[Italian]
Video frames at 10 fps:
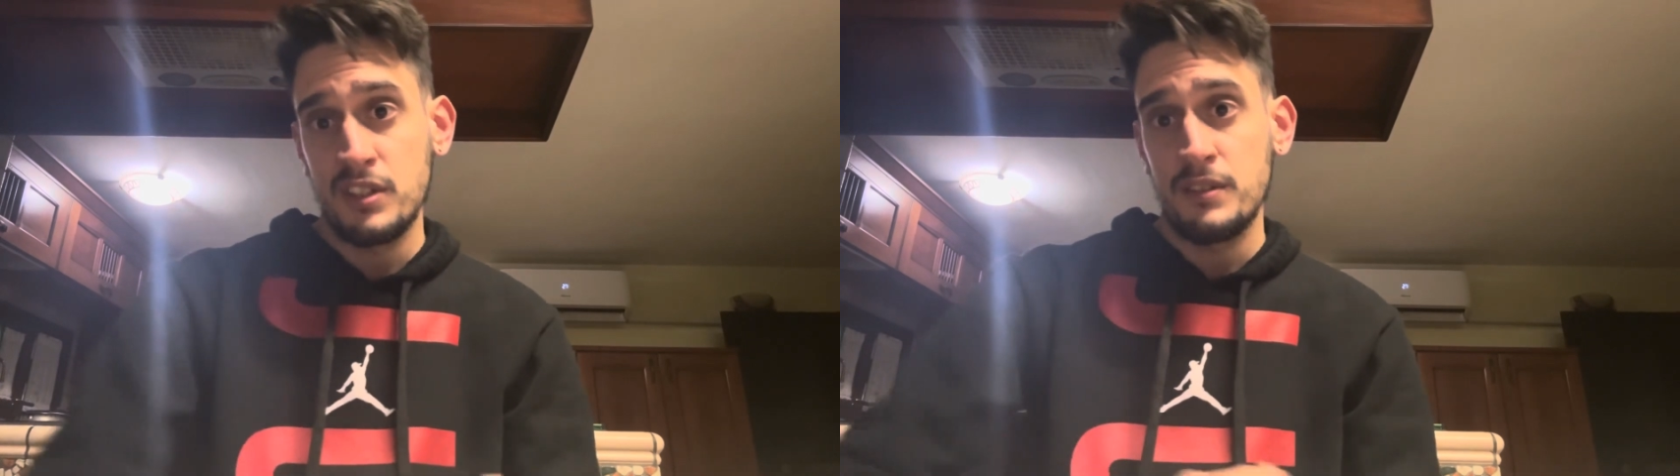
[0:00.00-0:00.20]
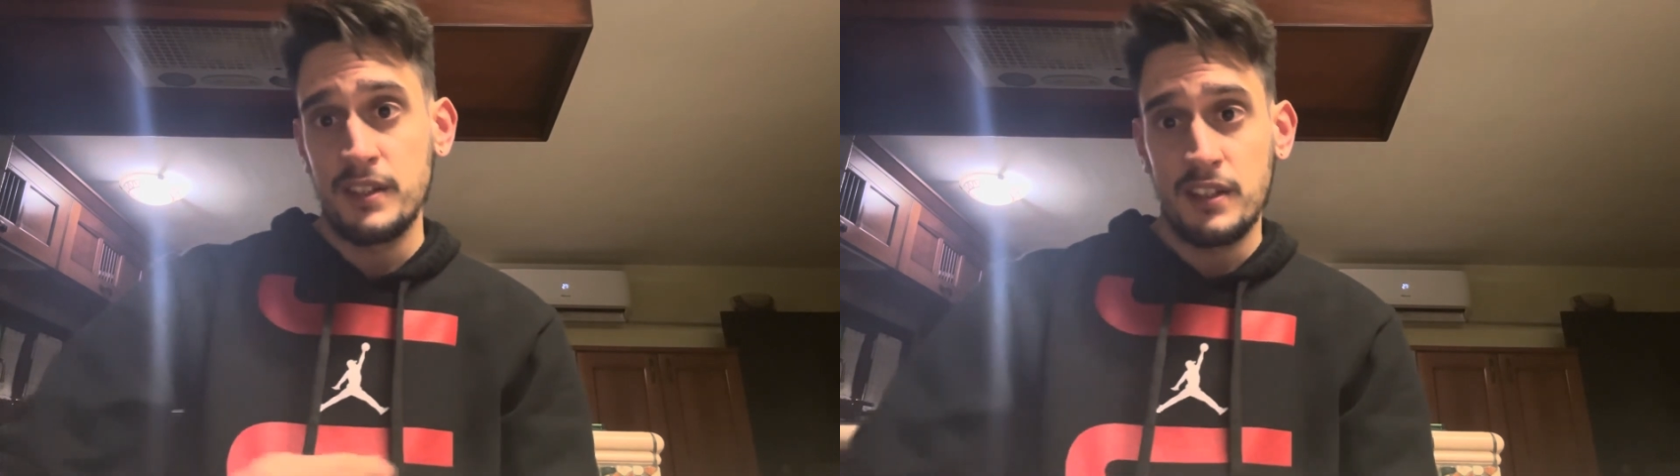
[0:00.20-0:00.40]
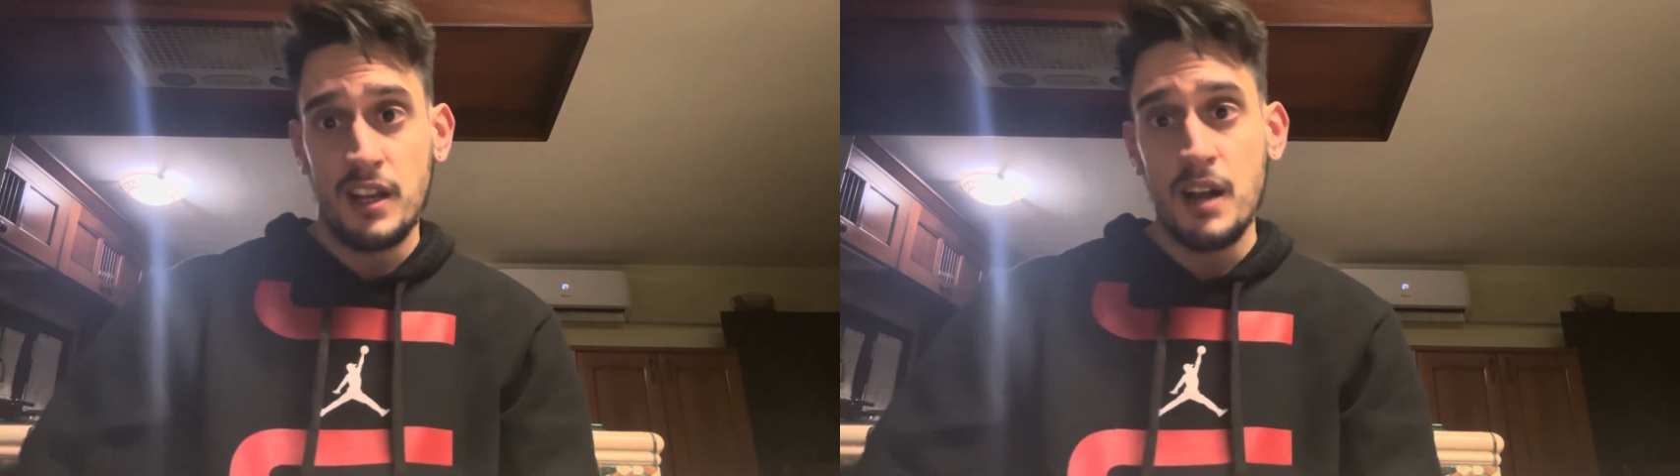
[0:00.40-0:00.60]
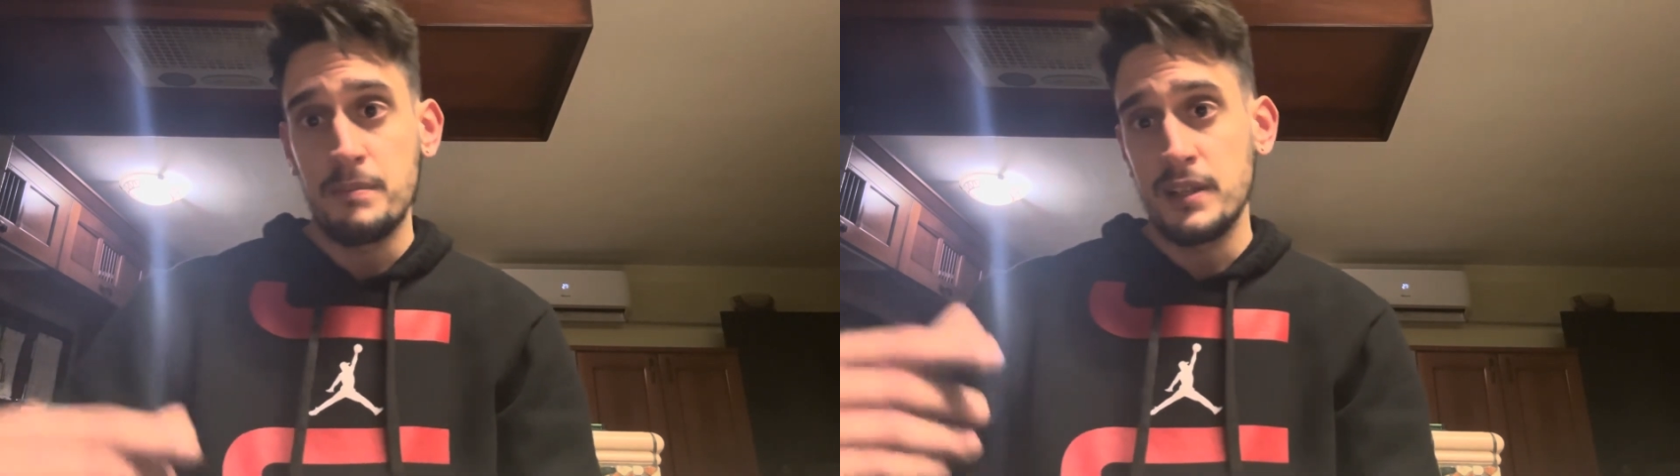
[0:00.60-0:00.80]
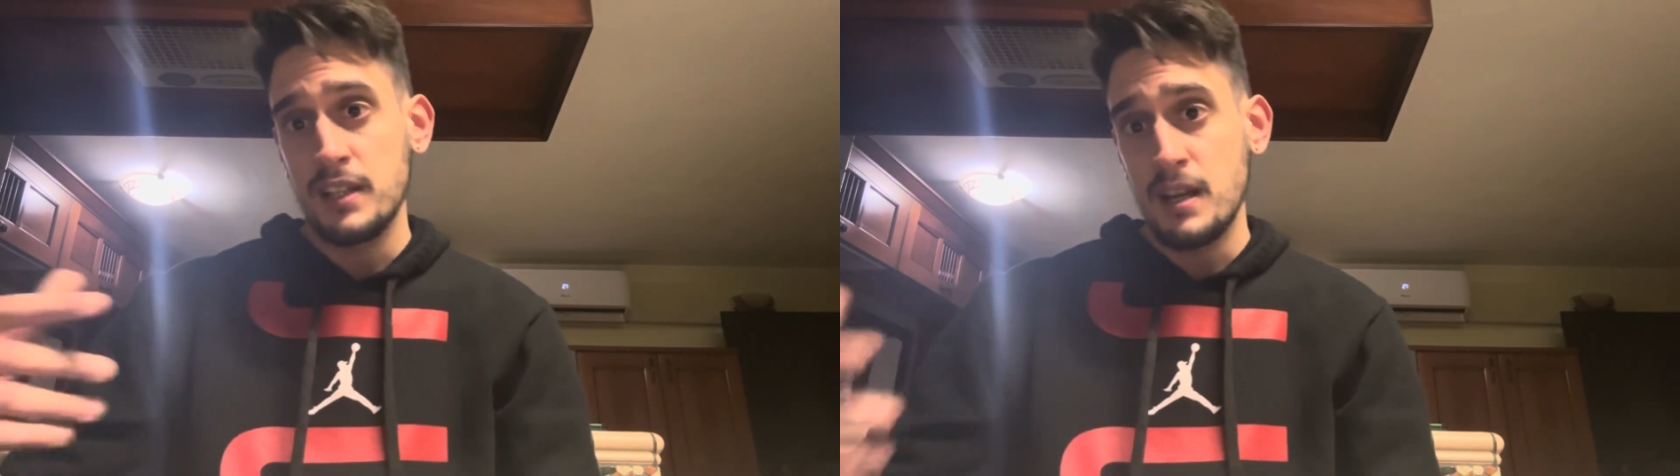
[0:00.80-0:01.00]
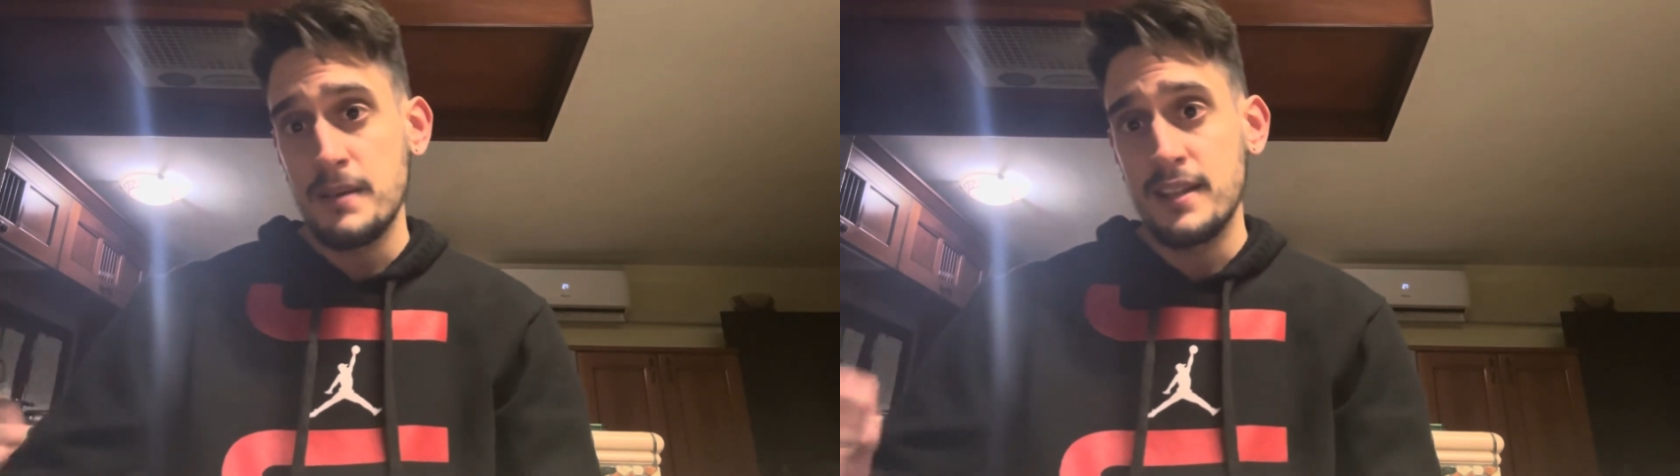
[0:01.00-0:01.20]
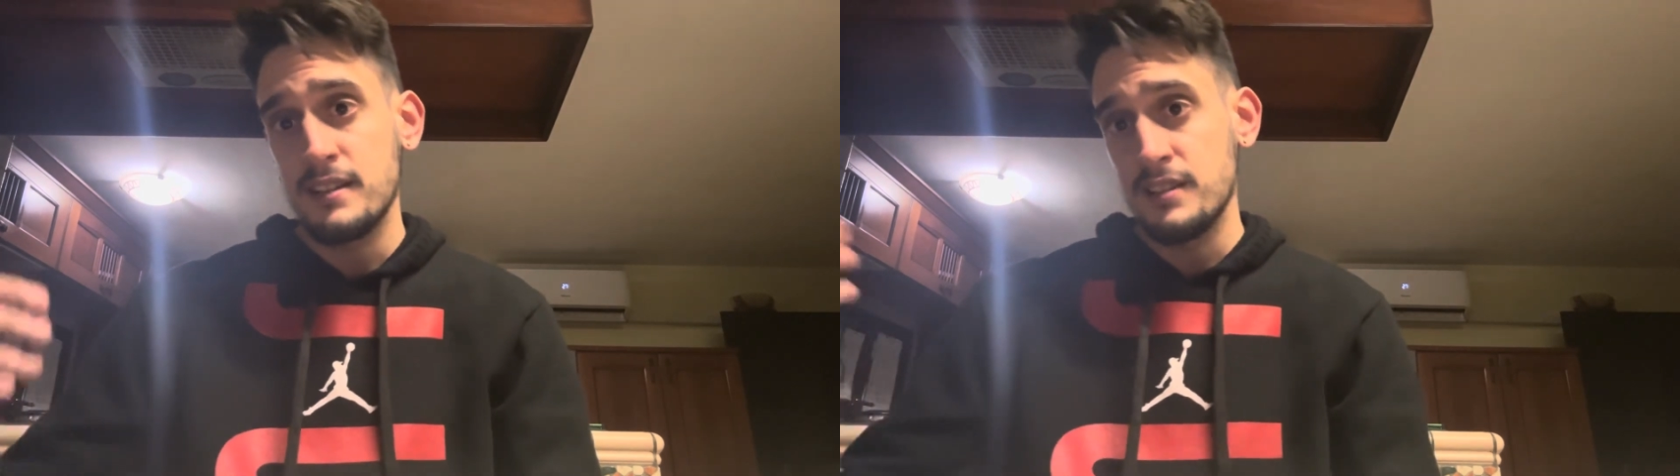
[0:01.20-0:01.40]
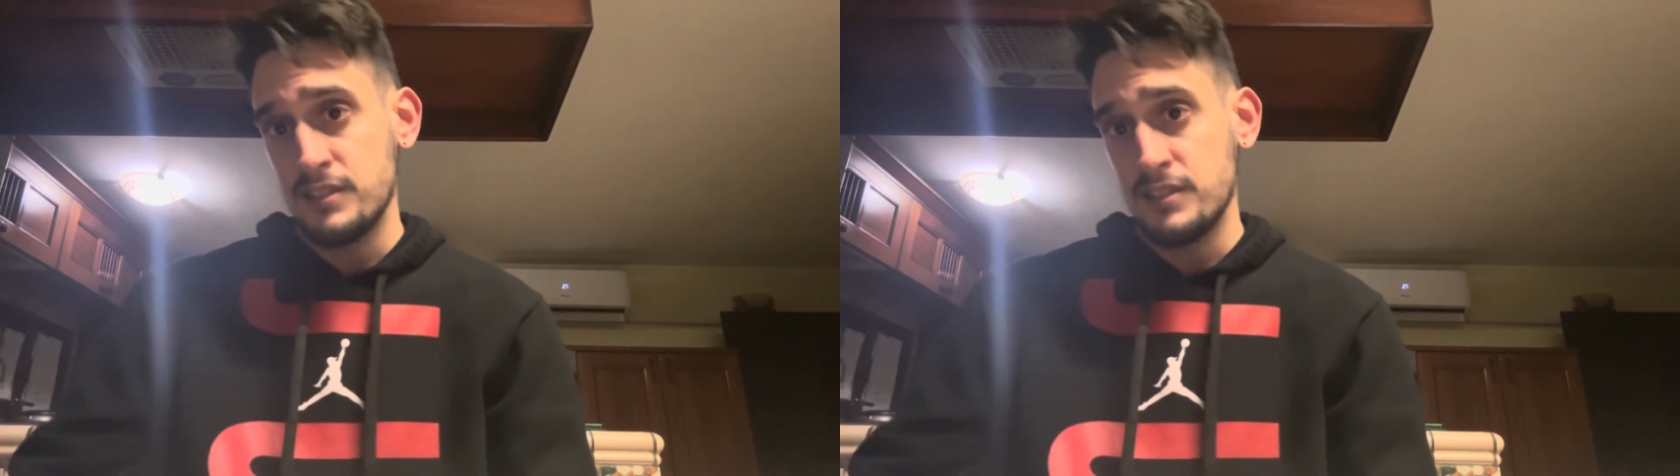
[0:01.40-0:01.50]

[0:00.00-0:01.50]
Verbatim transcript: diventerà praticamente il